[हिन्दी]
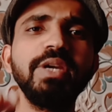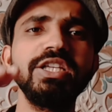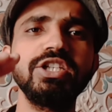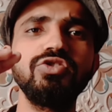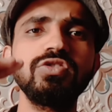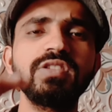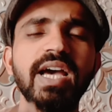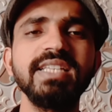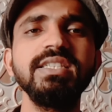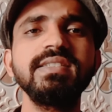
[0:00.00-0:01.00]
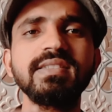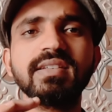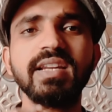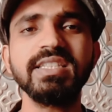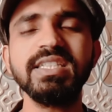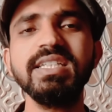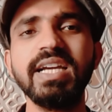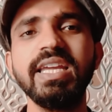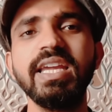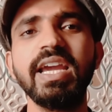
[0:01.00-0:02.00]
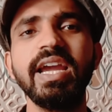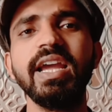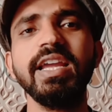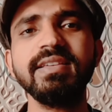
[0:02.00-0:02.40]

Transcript: पीछे जो साजिश रची गई है